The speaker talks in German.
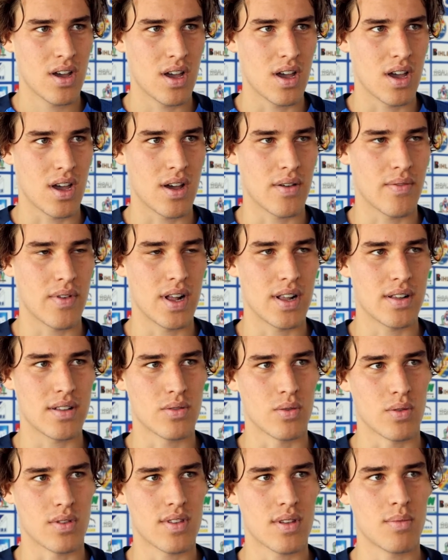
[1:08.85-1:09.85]
äh, weil
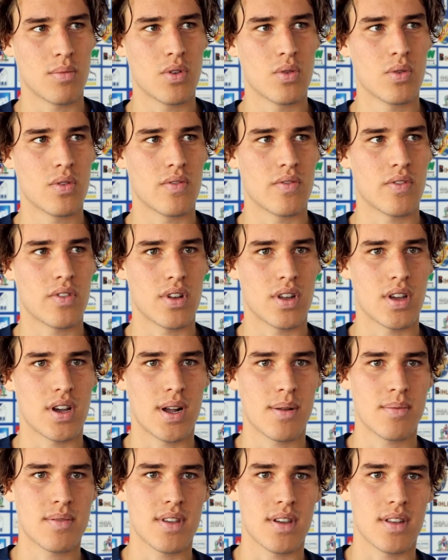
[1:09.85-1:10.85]
so zehn Minuten vor der
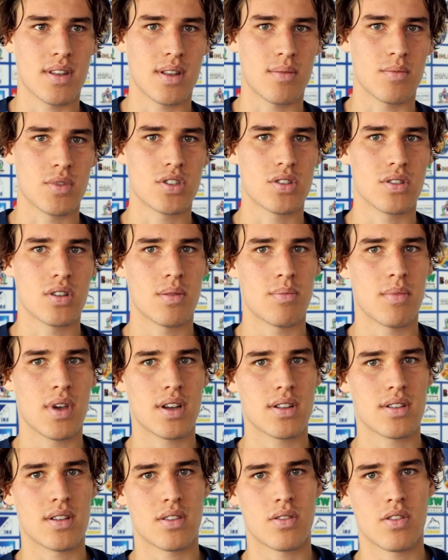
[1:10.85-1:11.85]
Halbzeit hat man schon
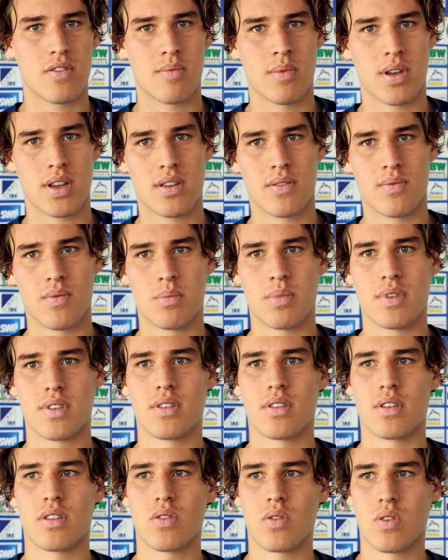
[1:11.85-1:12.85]
gemerkt, hat Dorf Merking ein
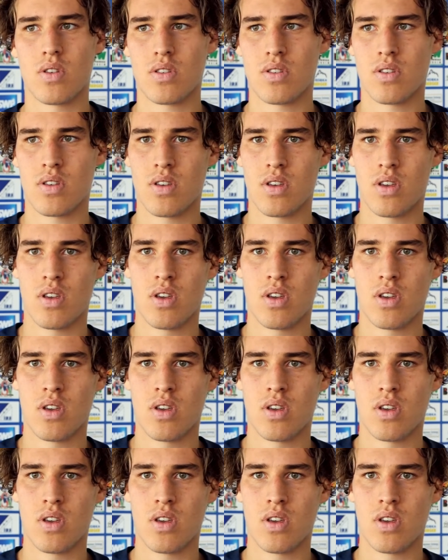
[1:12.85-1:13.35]
bisschen gedrückt.